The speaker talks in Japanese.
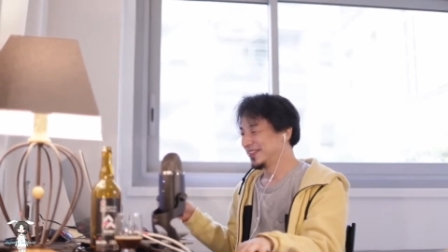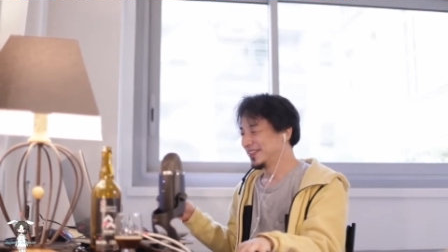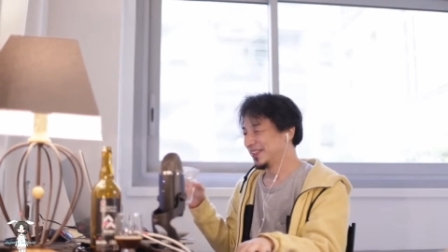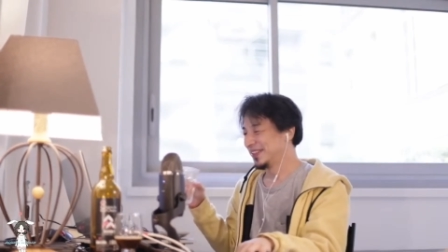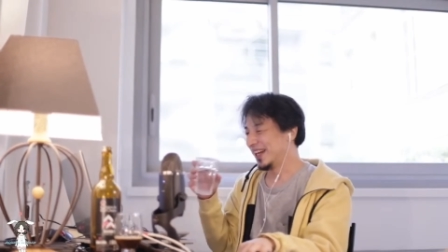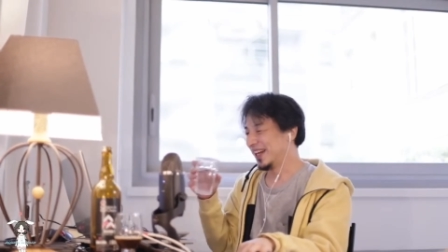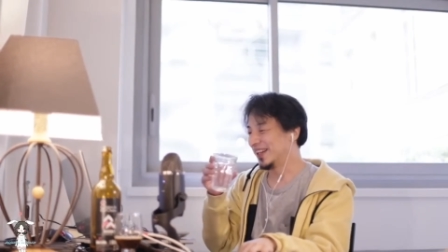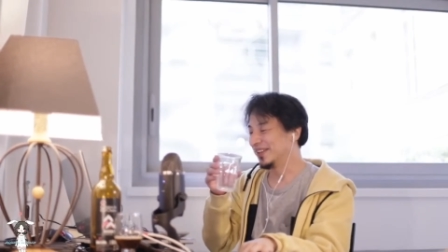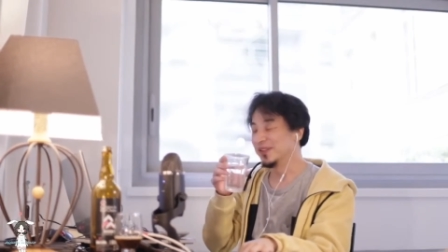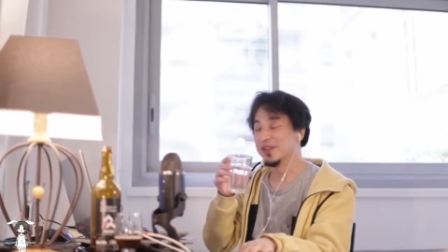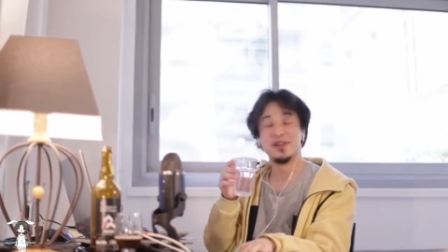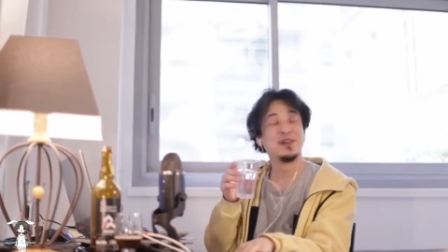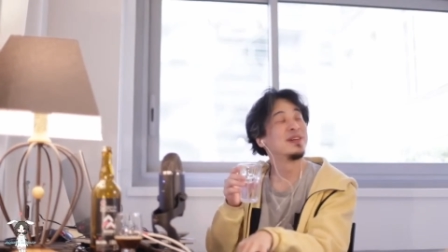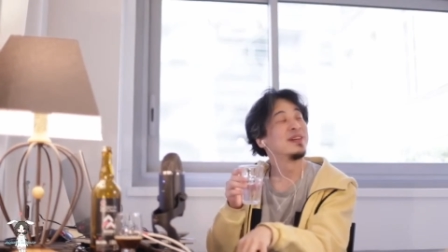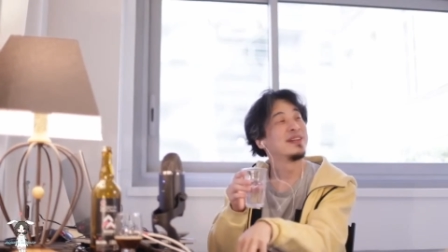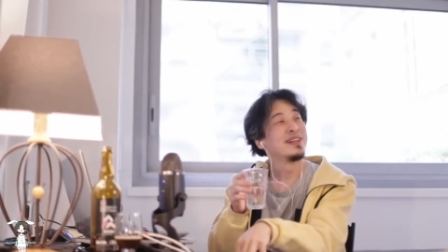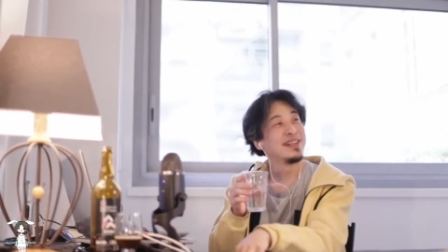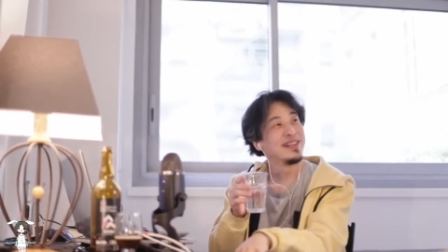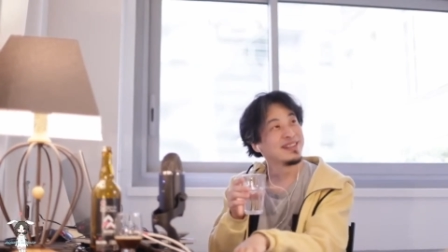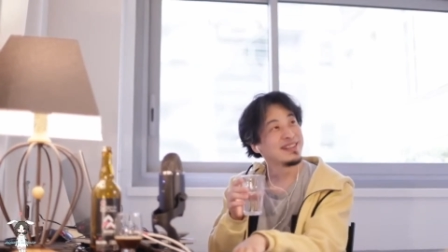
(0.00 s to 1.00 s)
あの、
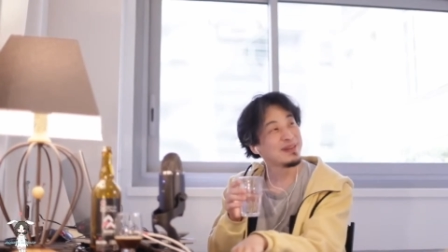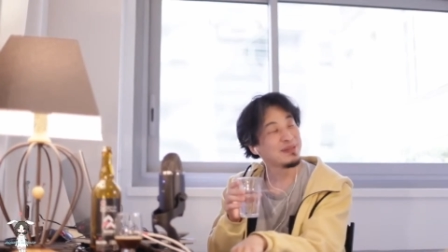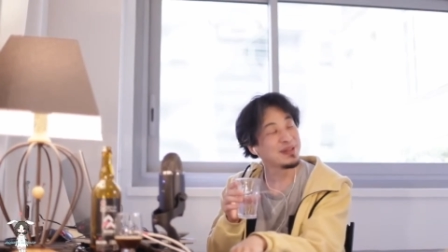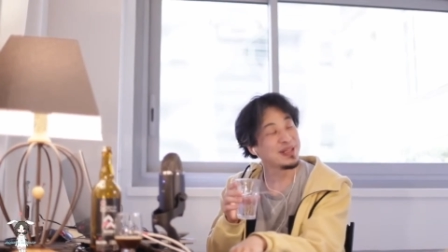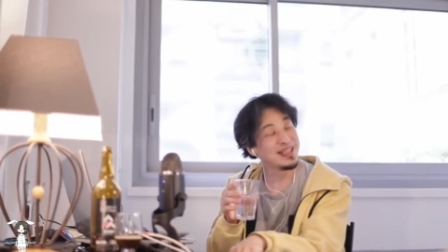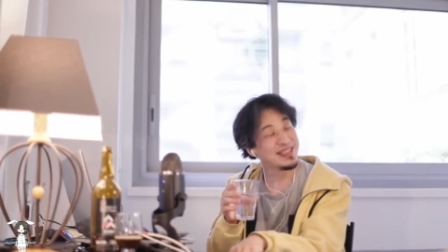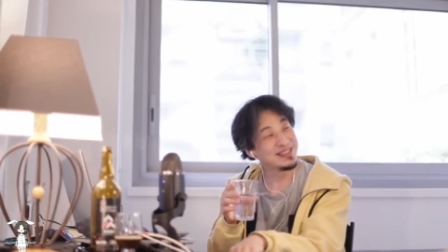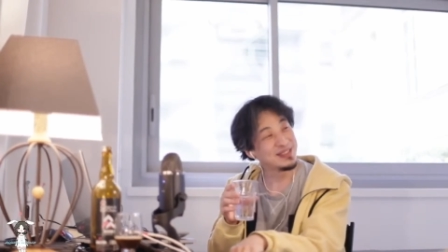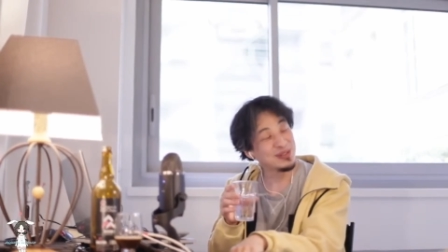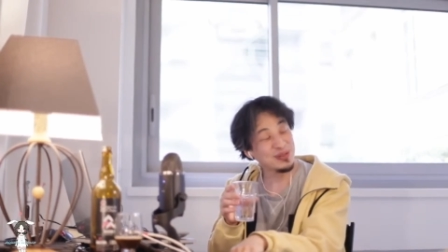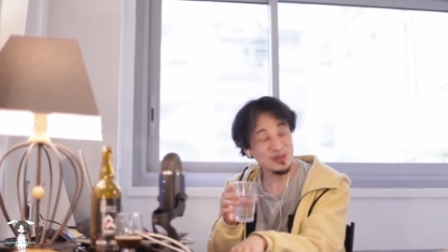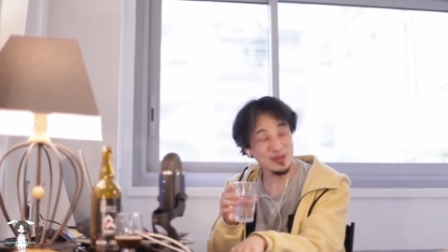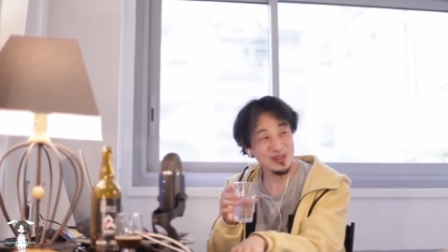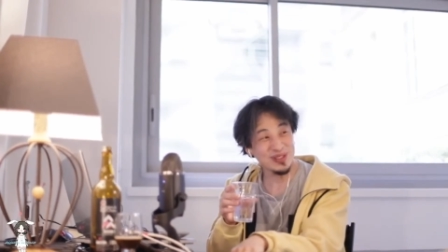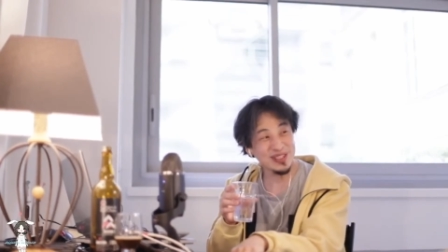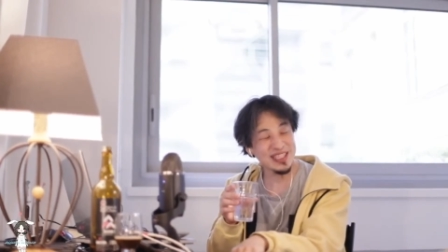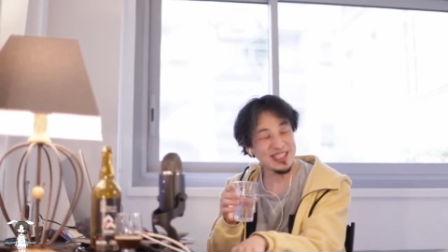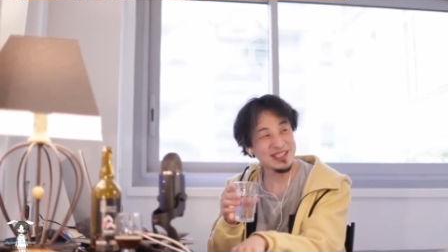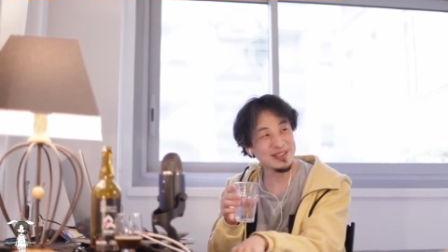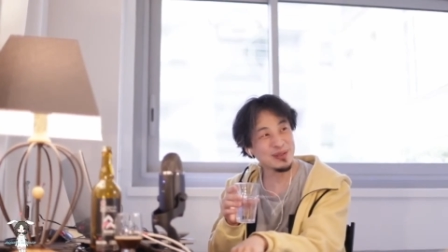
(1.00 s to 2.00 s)
多分ね、じゅ
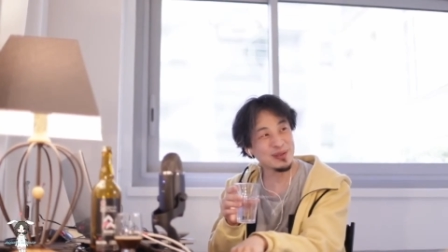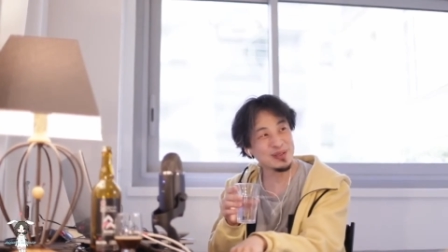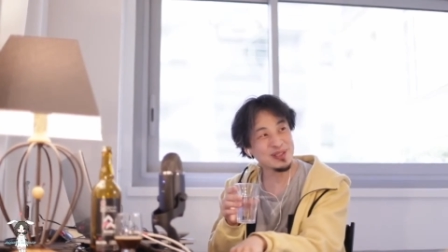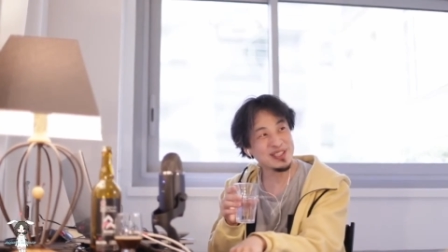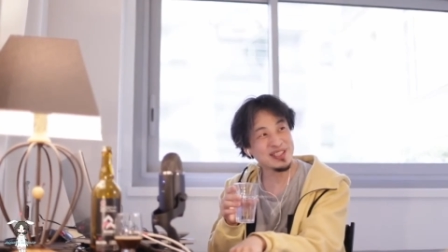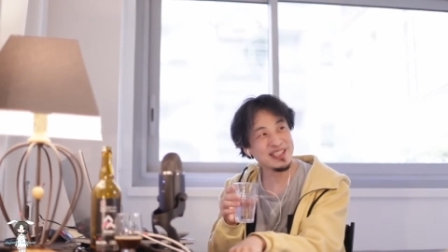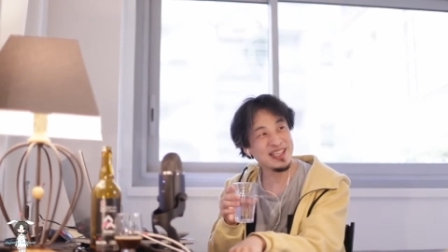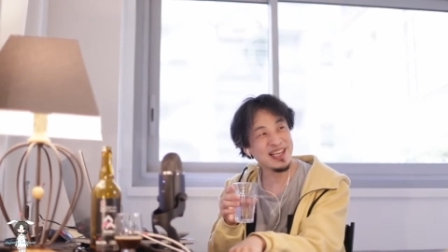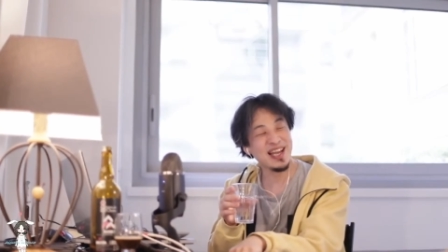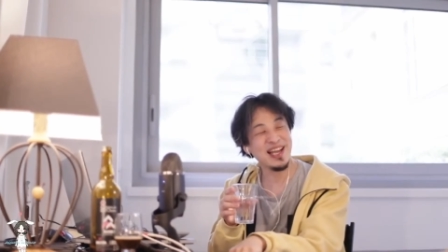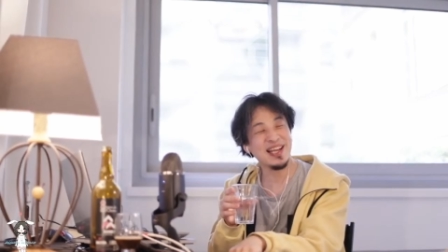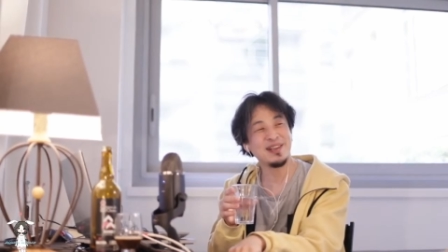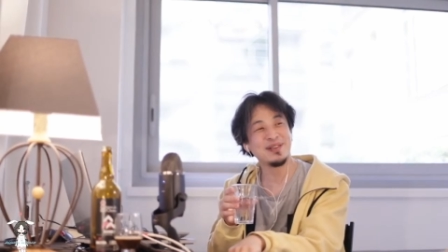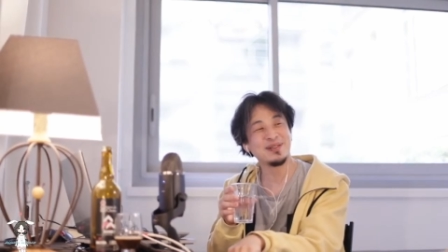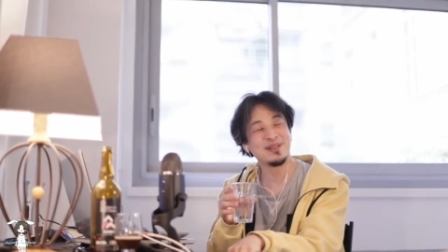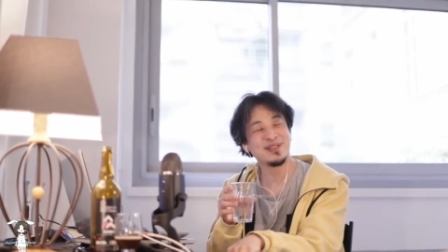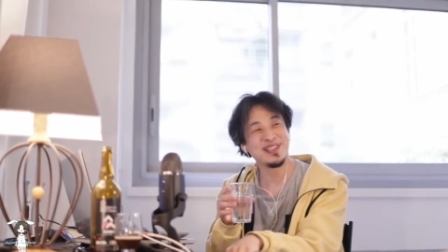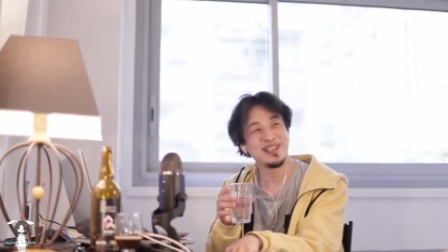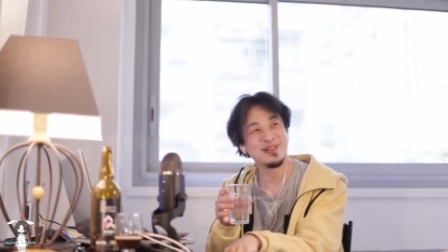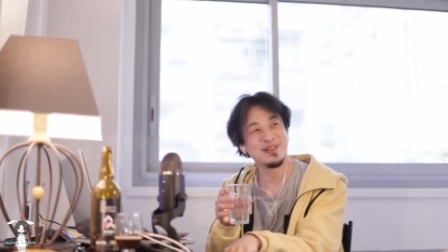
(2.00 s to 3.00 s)
うにんと付き合えるっ
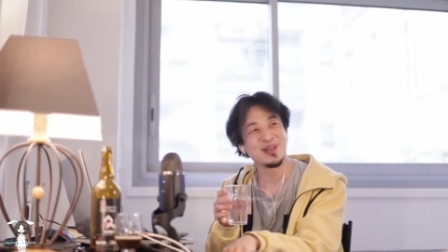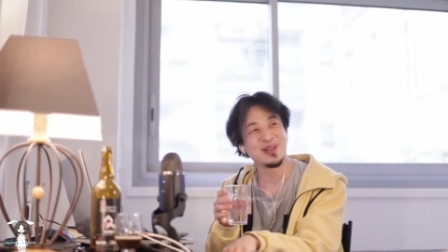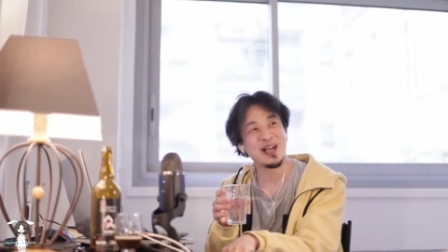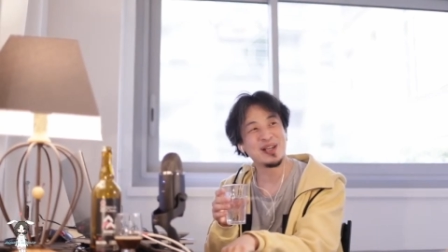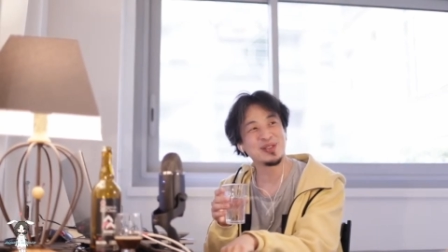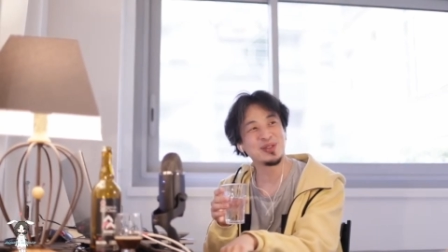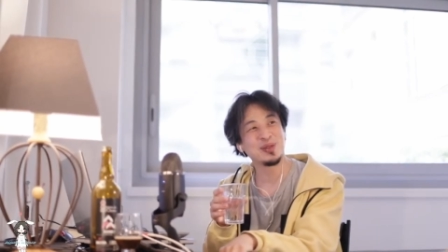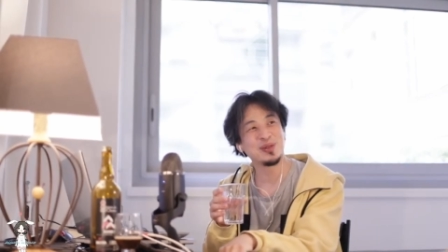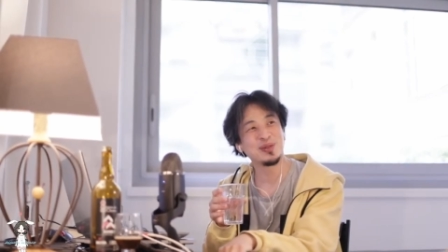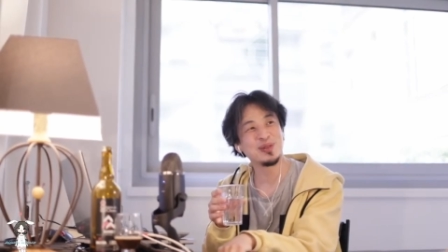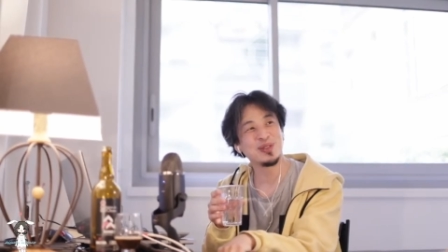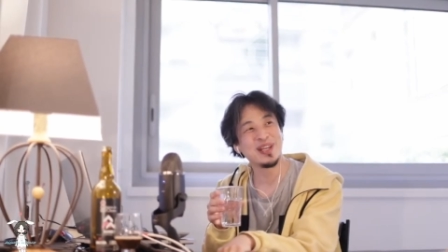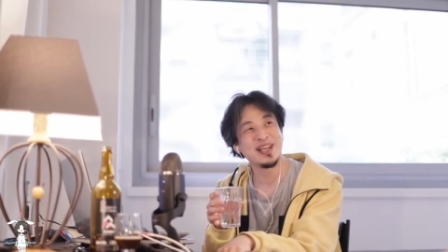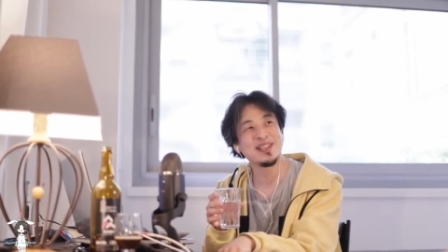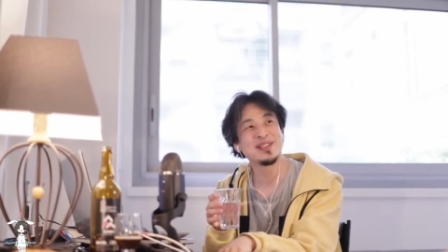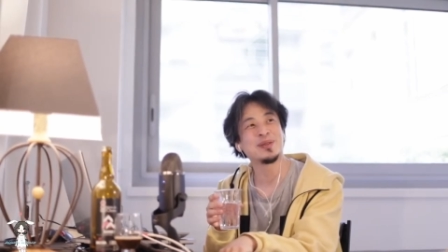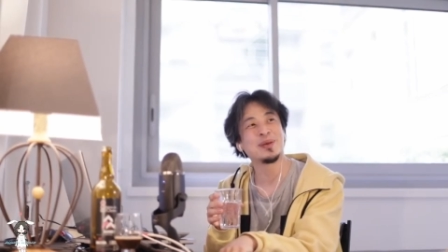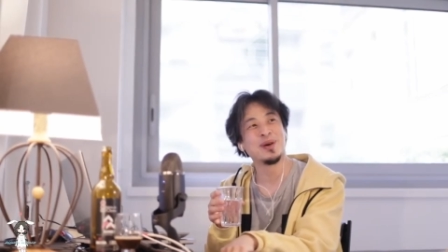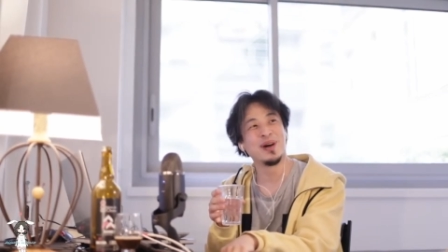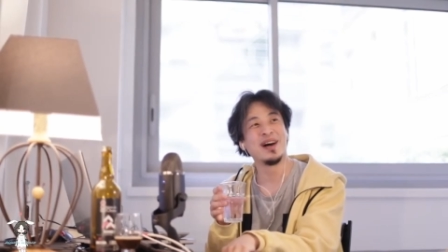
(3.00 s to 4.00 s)
ていう確証のない
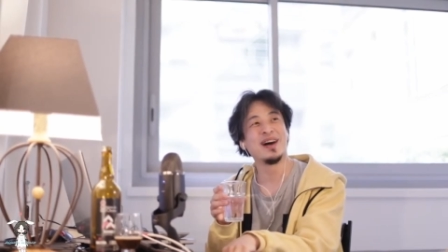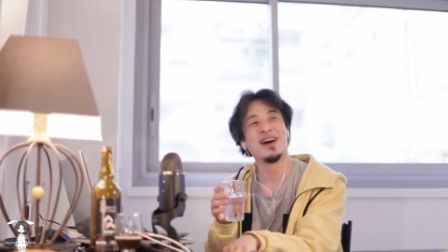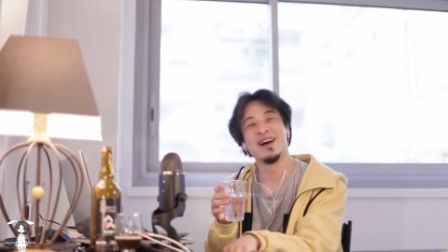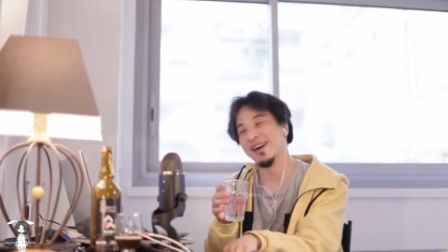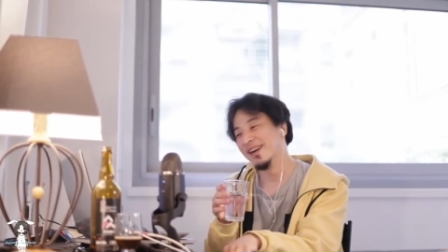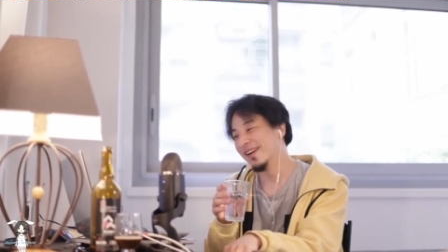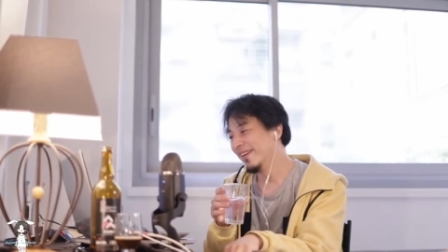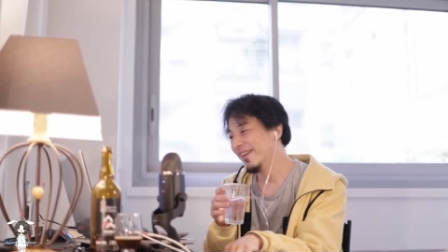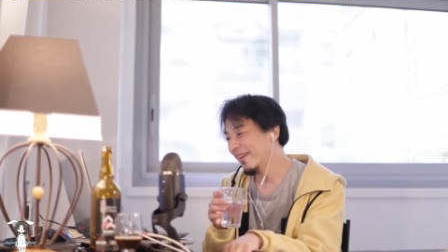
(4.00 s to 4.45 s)
人は、